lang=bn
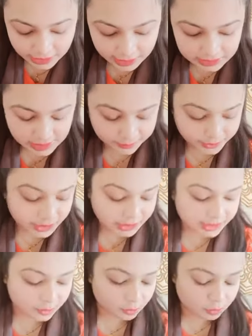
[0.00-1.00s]
আচ্ছা আমি কি
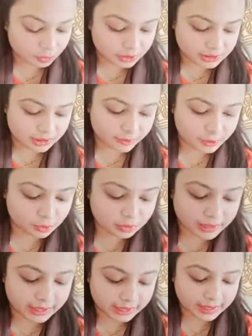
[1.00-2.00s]
কি ইউজ করতেছি আমি একটু
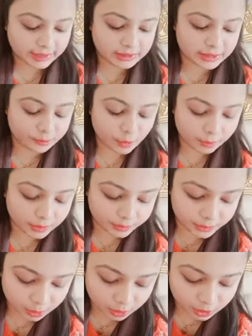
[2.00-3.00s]
দেখাই যে
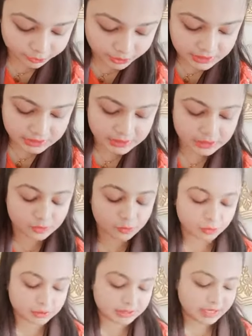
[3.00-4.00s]
প্রবলেমটার কথা ফার্স্টে এসে
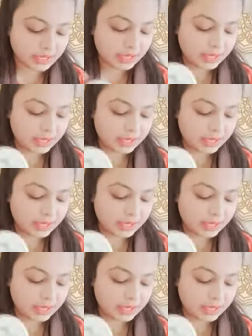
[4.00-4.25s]
বলছি